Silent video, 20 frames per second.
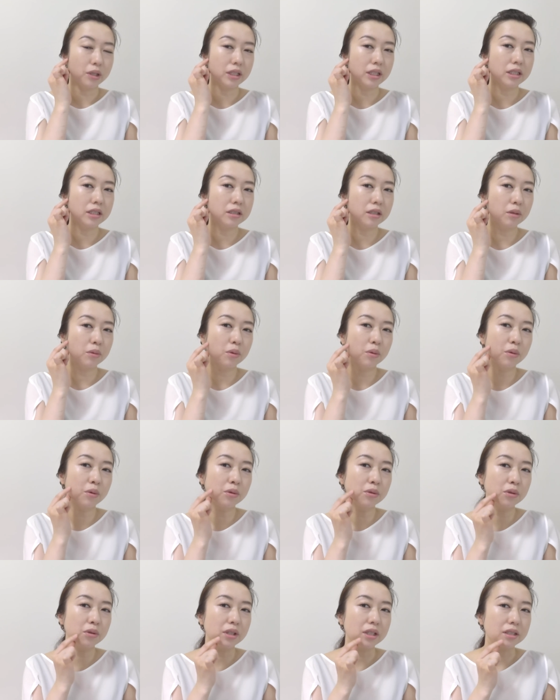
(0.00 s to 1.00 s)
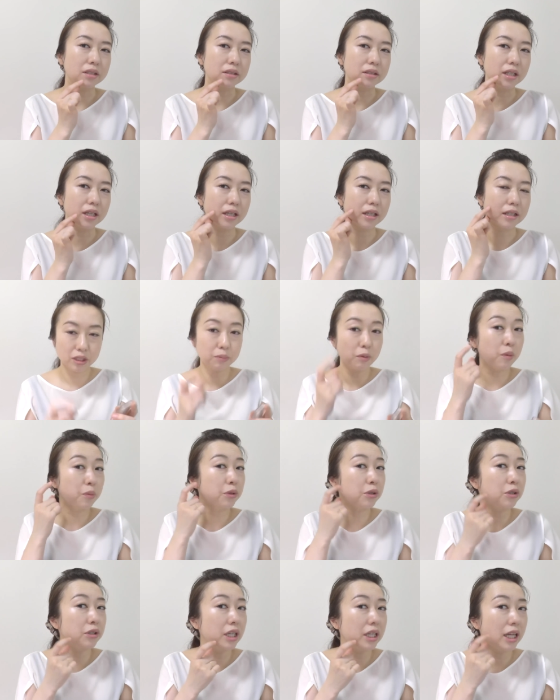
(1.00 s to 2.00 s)
私がここのですね下
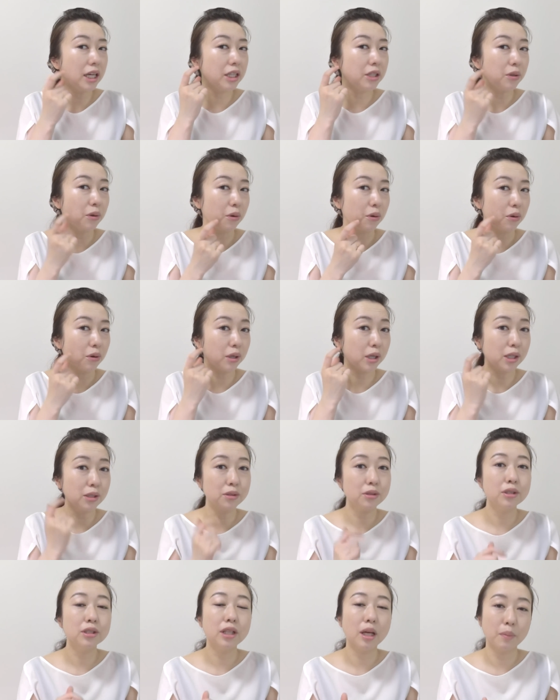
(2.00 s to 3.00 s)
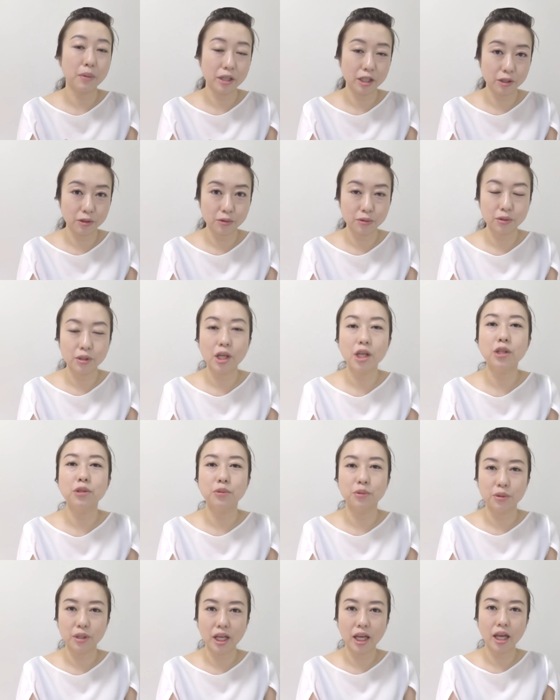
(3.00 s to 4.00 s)
ぶくれラインを隠すために塗っている
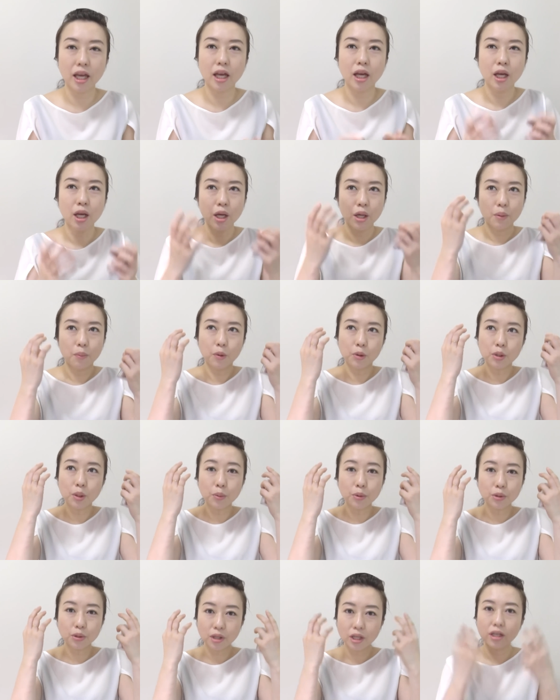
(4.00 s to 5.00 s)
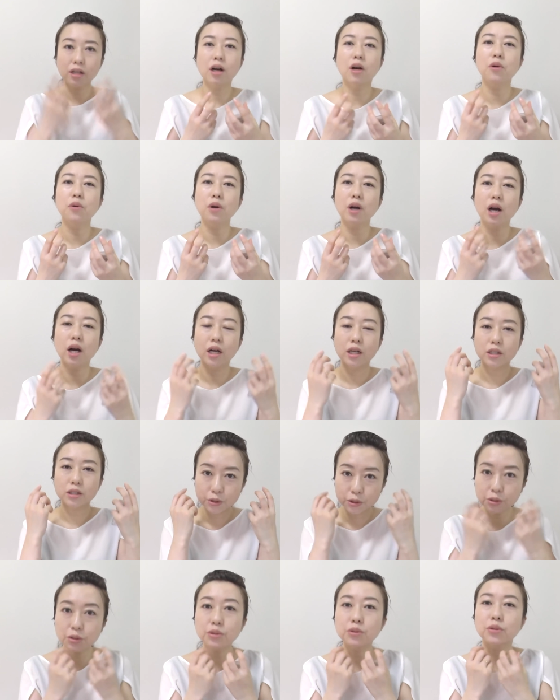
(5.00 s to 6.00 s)
のでもともとね顔が
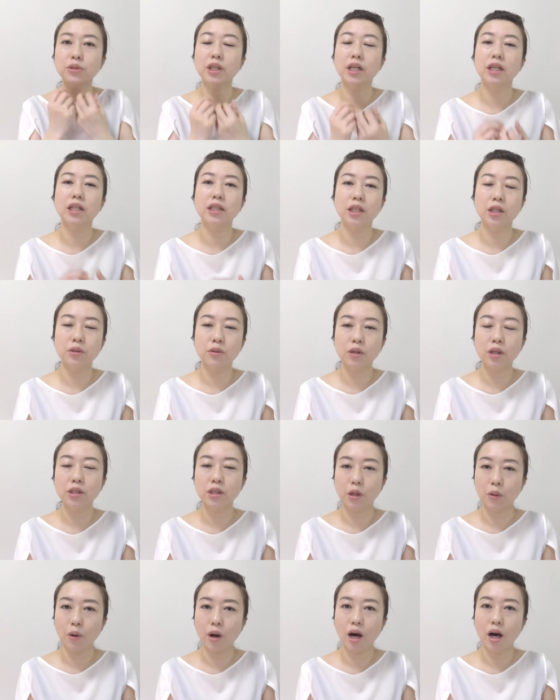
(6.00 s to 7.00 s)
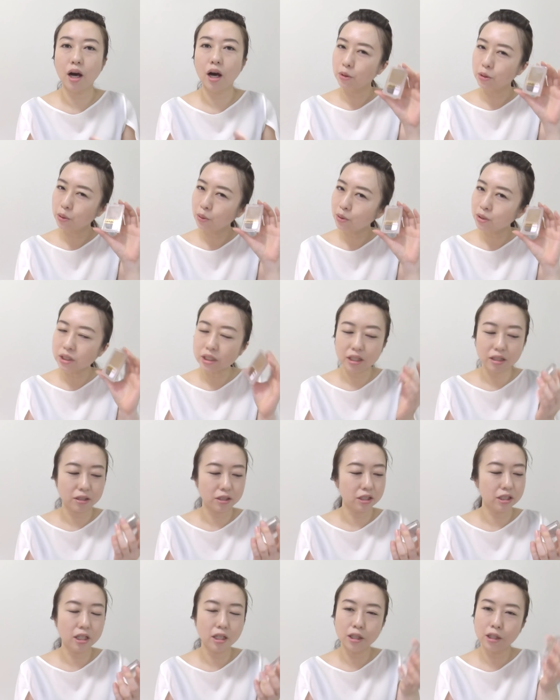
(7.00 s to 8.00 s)
シュッとされてる方は正直
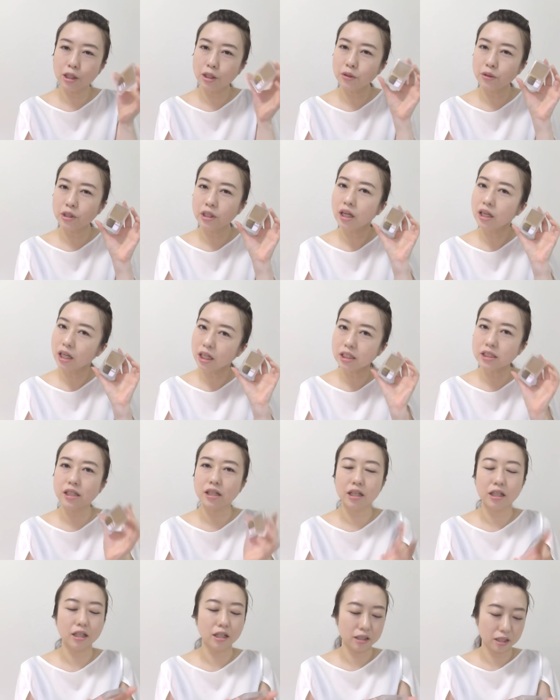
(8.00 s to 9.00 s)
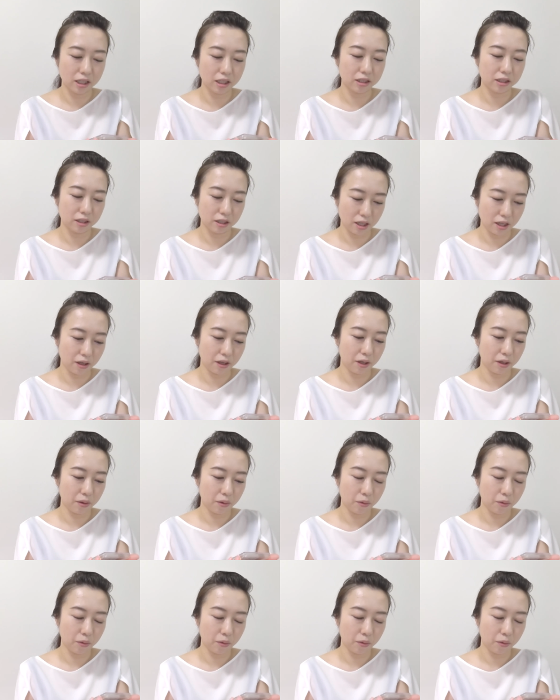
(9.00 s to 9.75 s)
私シェーディングいらないんじゃないかなって